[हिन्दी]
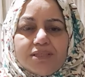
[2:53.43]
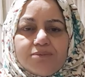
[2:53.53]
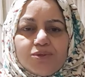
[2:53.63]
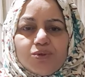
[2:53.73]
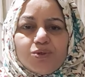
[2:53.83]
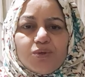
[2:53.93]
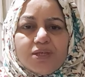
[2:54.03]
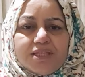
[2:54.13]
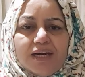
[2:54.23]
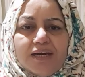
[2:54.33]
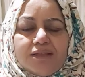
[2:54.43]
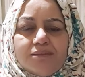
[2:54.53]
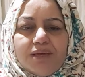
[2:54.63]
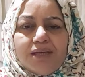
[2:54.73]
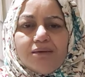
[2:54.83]
इन सब सोचों के
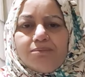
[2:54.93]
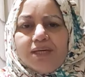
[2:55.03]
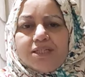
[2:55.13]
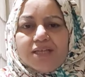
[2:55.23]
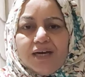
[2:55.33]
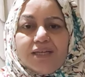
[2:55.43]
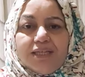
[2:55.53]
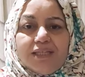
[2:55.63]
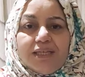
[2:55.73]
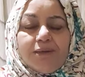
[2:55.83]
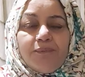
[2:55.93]
साथ मैं परेशान ही थी